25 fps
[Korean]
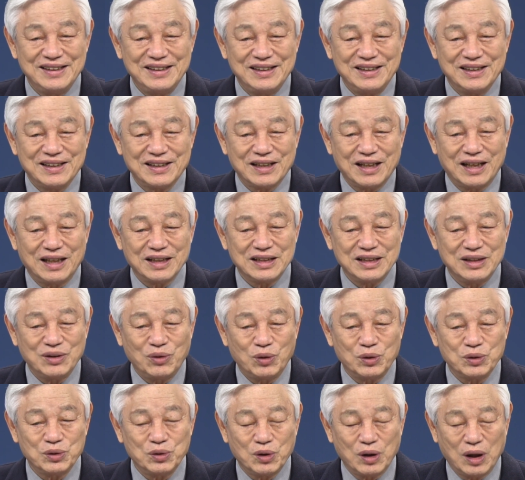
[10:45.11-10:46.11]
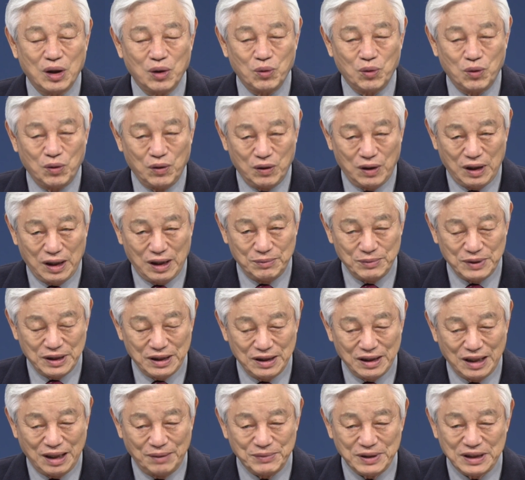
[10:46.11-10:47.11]
땅이 혼돈하고 공허함이
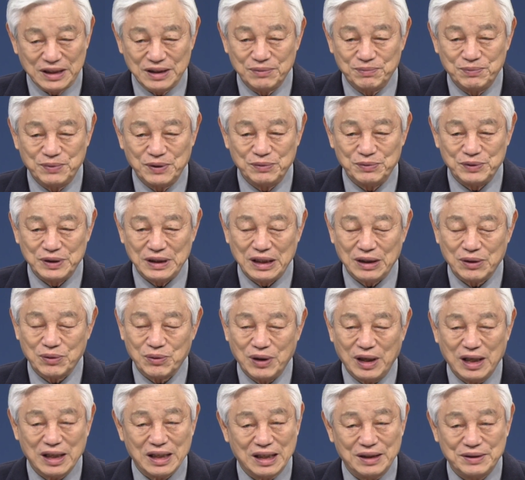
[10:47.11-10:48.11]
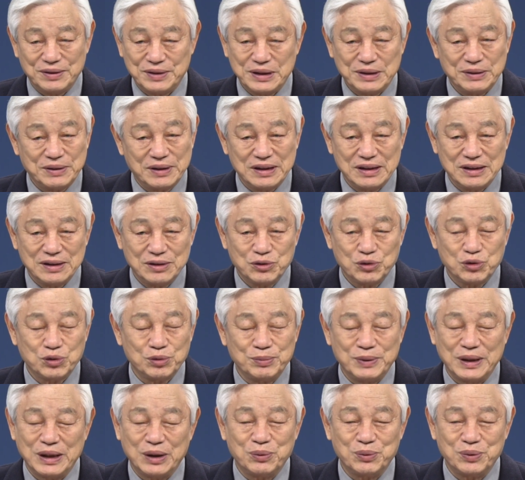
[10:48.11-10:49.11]
허함이 깊음이관하시는
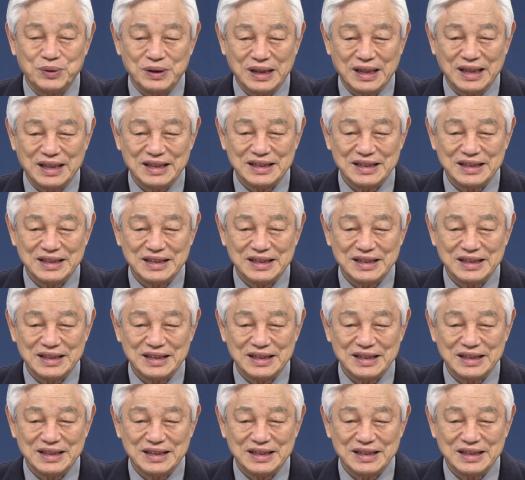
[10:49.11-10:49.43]
수면 운행하십니라그